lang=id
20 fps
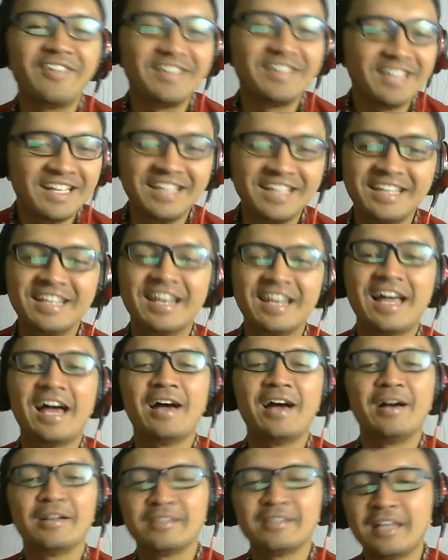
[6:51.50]
Pokoknya gini
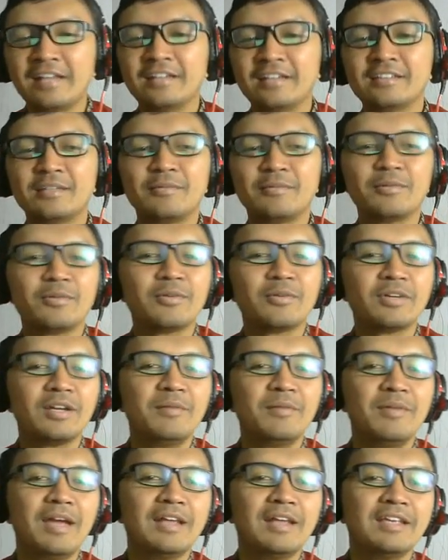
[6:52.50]
lah, tanya sama guru
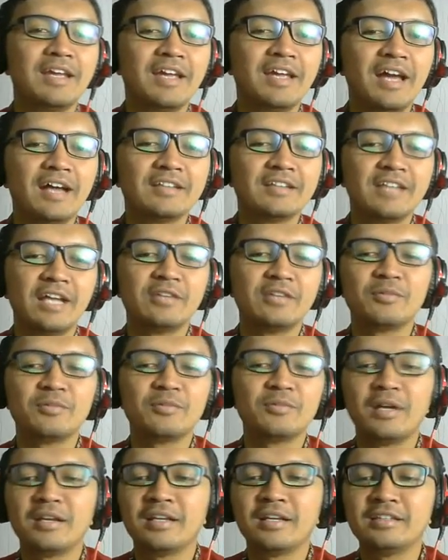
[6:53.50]
kimianya ya. Saya
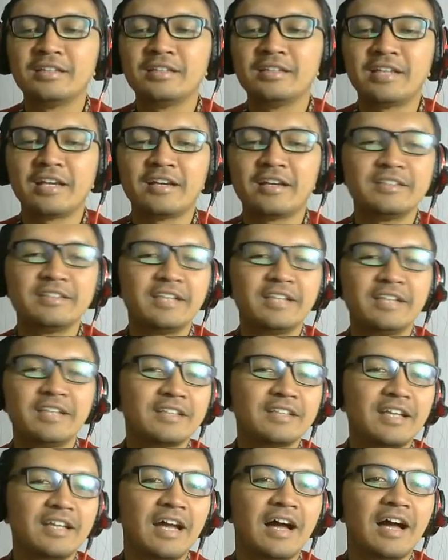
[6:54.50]
cuman ngecek-ngecek
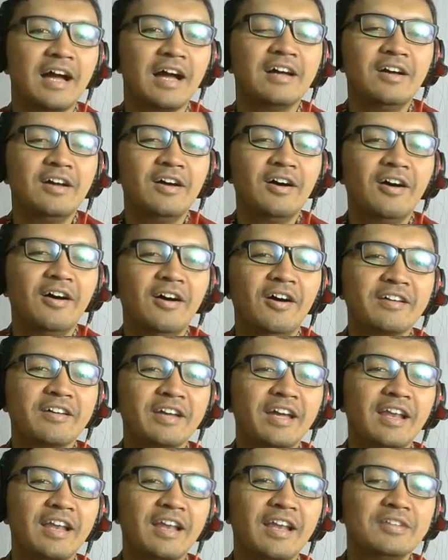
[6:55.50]
saja.
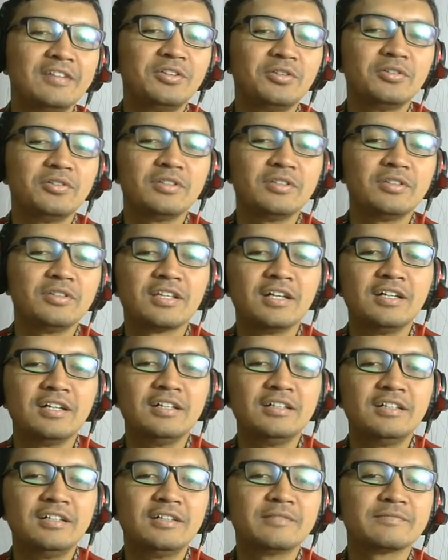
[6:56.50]
Oke, lanjut
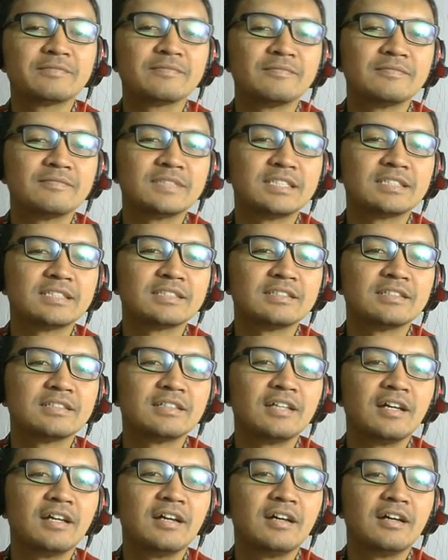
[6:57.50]
ke
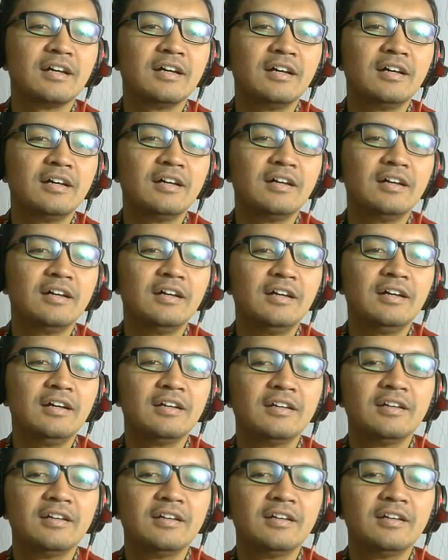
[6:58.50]
uh,